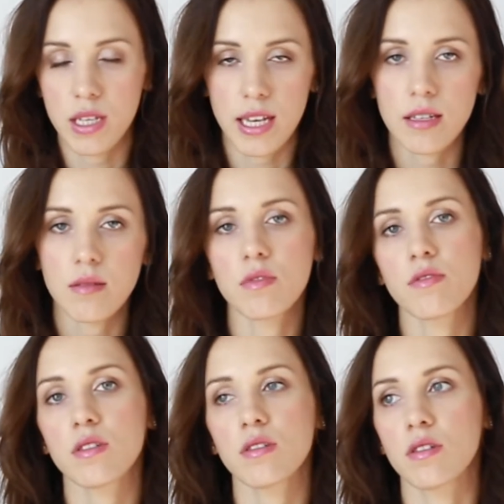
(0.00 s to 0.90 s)
кейсами
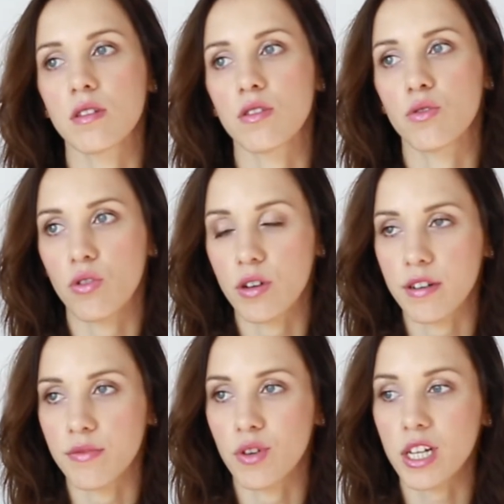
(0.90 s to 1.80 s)
визы, и не только
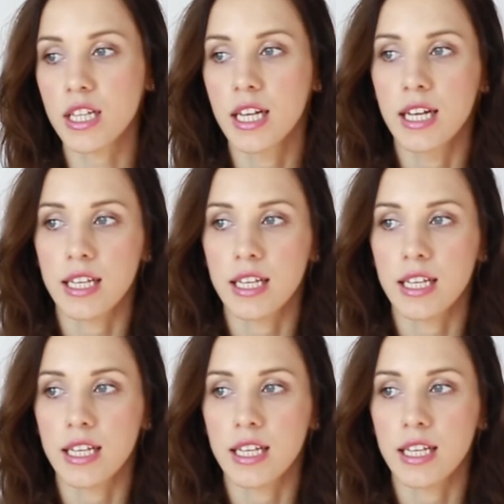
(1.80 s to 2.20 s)
F1.